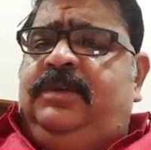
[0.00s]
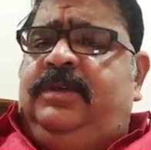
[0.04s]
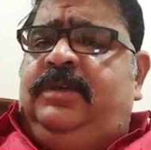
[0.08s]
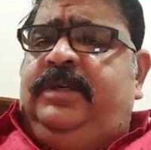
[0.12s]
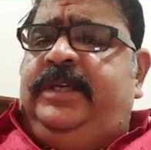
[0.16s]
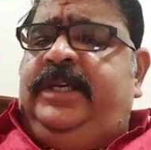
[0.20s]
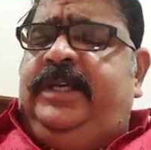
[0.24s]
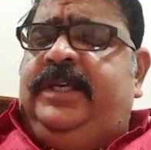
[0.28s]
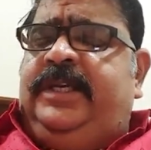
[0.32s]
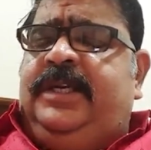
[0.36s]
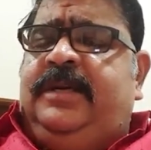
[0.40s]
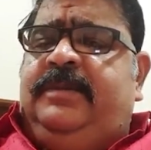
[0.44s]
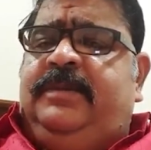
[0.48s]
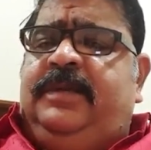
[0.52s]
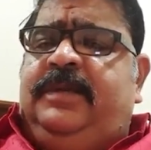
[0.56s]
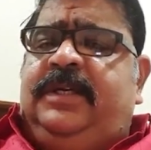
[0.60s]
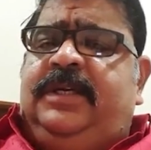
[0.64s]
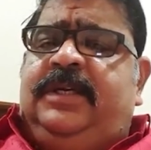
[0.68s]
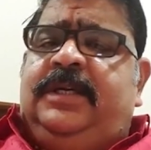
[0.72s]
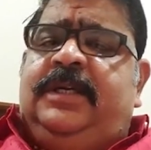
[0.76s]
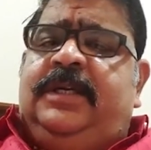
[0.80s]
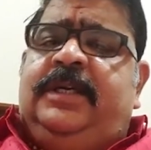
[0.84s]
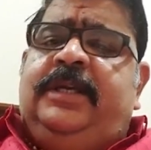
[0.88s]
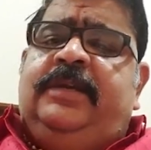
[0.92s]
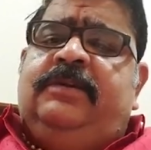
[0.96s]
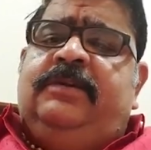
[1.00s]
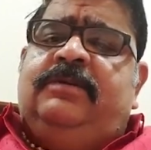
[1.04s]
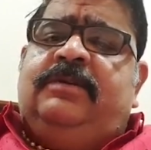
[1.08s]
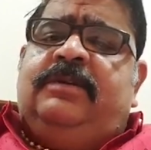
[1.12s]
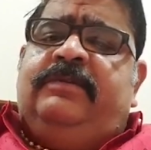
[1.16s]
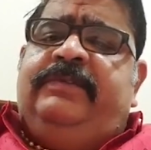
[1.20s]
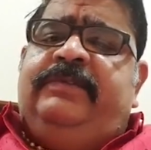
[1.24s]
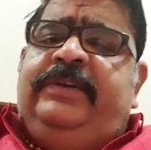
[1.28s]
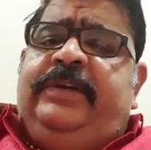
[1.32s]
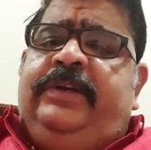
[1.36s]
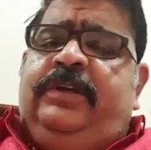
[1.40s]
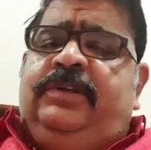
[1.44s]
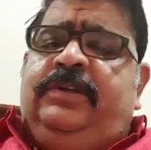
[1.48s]
సో ఒక విషయాన్ని నేను మీకు
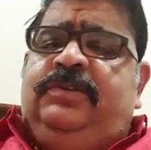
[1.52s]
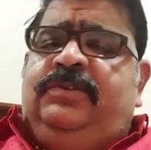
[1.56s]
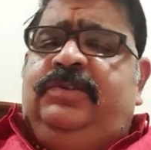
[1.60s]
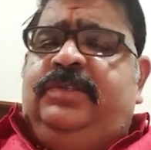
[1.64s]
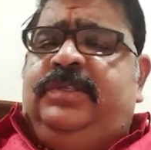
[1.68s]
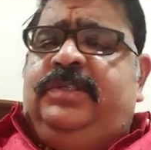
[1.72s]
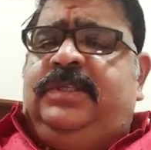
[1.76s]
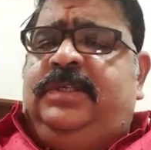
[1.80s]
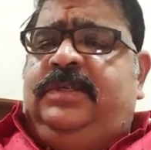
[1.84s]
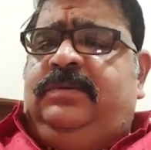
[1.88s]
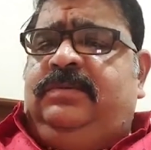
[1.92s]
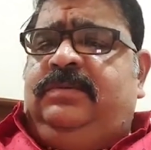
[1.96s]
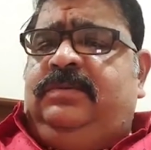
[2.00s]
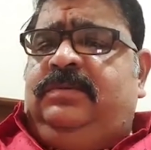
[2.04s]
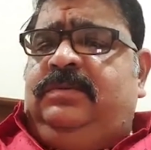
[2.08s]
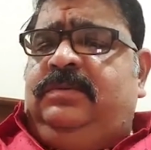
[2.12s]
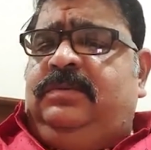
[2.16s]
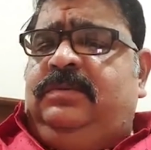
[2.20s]
క్లారిటీ ఇవ్వదలుచుకున్నా